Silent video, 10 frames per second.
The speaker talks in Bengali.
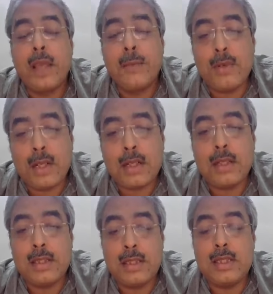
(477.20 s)
এমন একটা
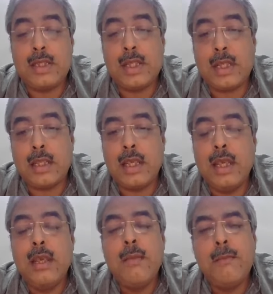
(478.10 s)
জিনিস যেটাতে
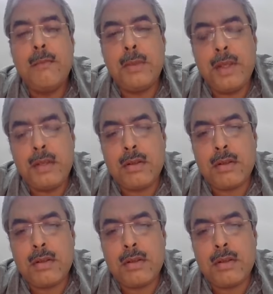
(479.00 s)
বিভিন্ন